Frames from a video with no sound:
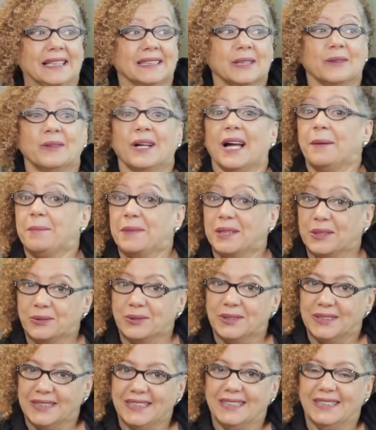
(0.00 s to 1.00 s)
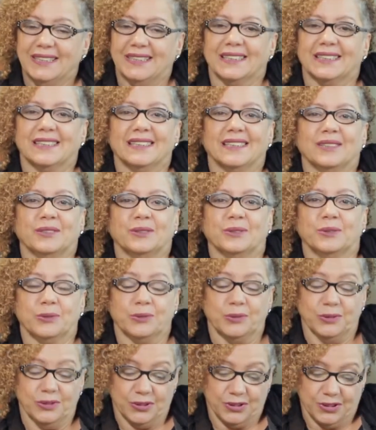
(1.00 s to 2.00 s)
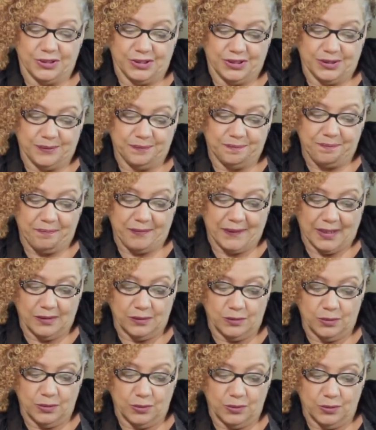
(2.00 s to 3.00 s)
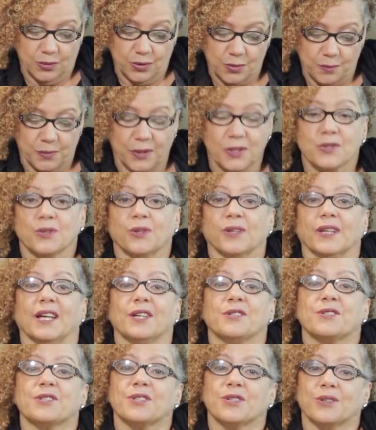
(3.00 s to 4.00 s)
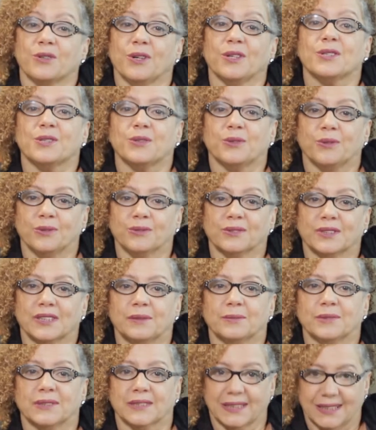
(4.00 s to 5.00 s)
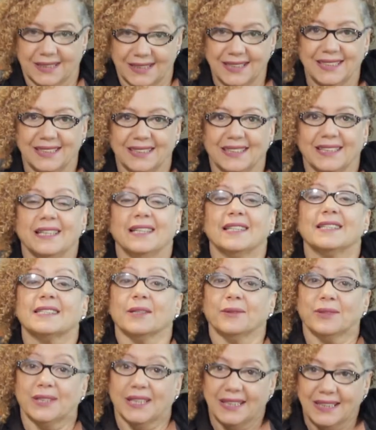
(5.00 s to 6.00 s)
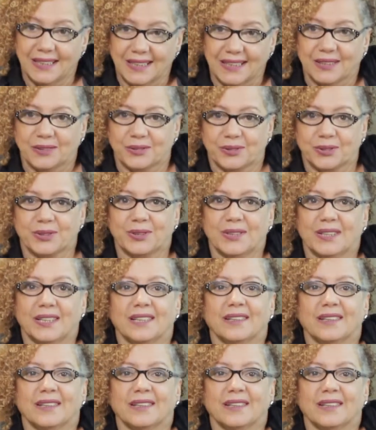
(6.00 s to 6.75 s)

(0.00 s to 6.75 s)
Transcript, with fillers: Então, a maioria dos, dos personagens que nós encontramos aqui são guerrilheiros.